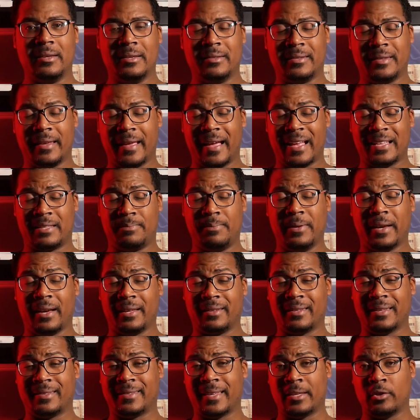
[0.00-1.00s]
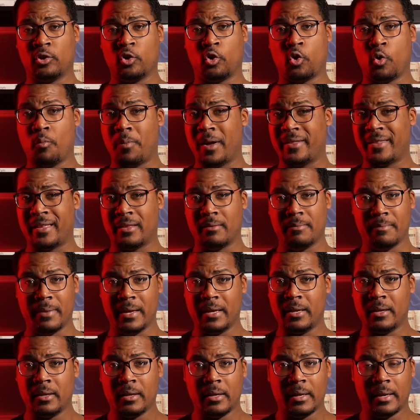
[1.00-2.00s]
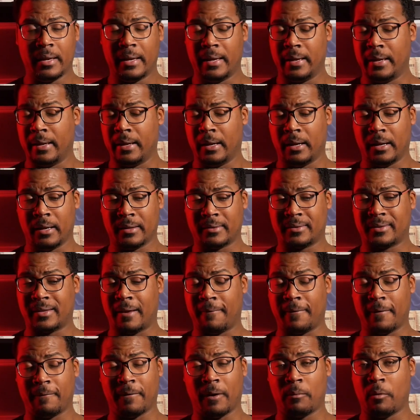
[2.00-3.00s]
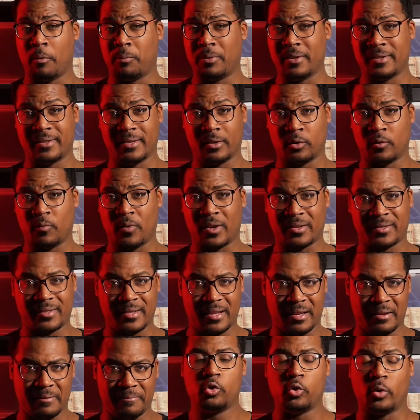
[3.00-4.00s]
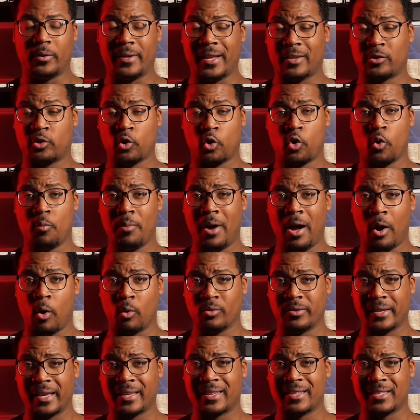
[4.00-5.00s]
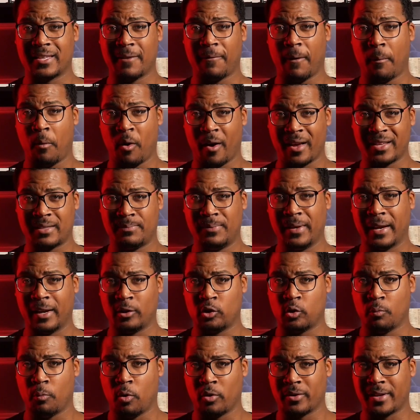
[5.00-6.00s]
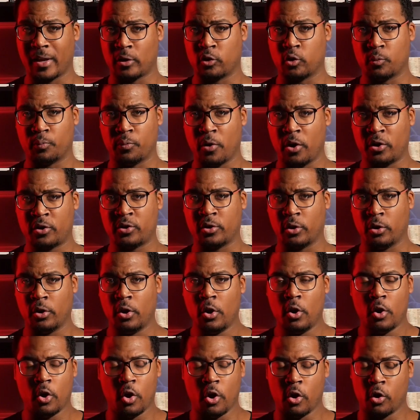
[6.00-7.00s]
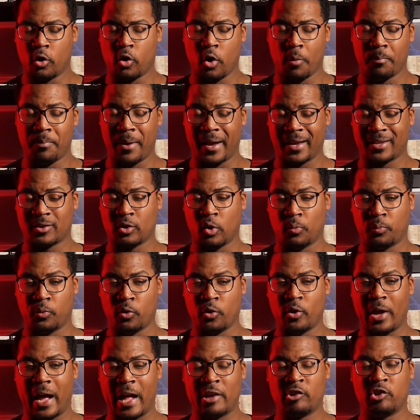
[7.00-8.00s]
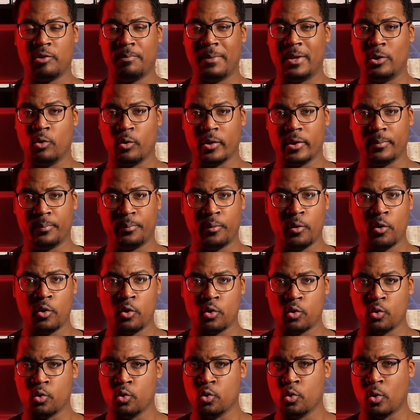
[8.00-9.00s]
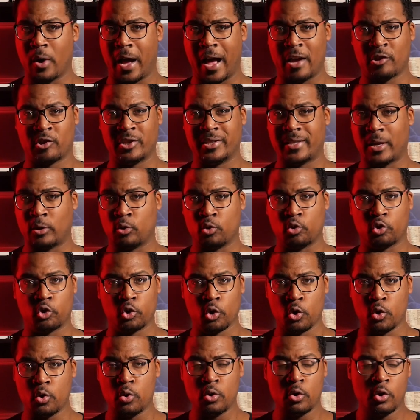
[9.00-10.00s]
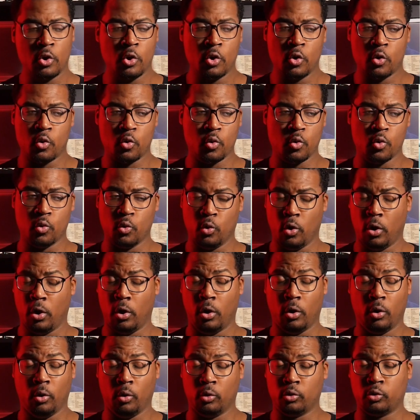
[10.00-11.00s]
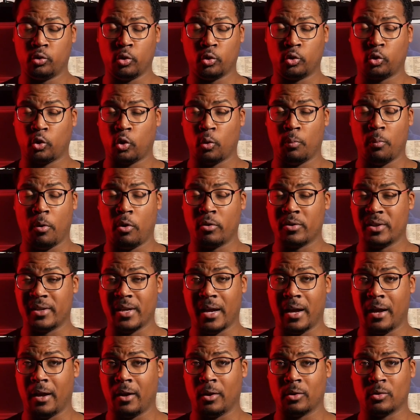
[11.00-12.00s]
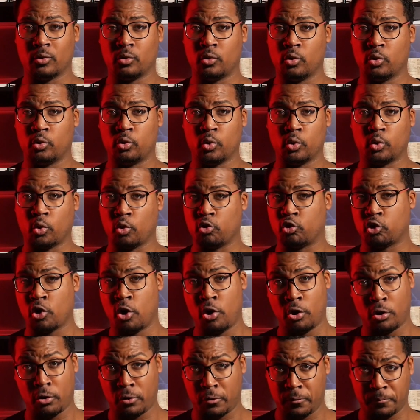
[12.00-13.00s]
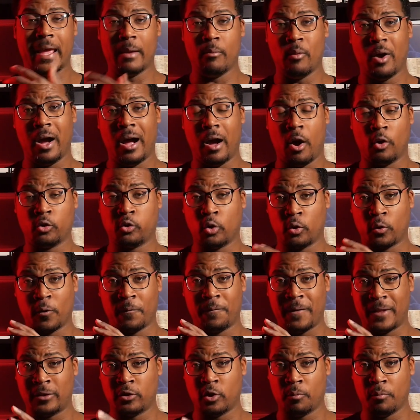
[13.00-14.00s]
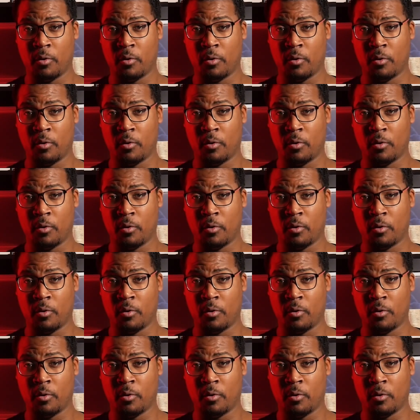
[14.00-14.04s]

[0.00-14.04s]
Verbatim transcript: il s'est inspiré des scènes de combat d'animé, et euh, ça avait vraiment plaisir de voir ça. Tu regardes ce combat, on dirait qu'il s'est vraiment inspiré de mangas de boxe, euh, comme par exemple Hajime no Hippo ou Ashita Joe, ou euh, d'autres mangas de d'autres genres. Et moi, en tant que fan de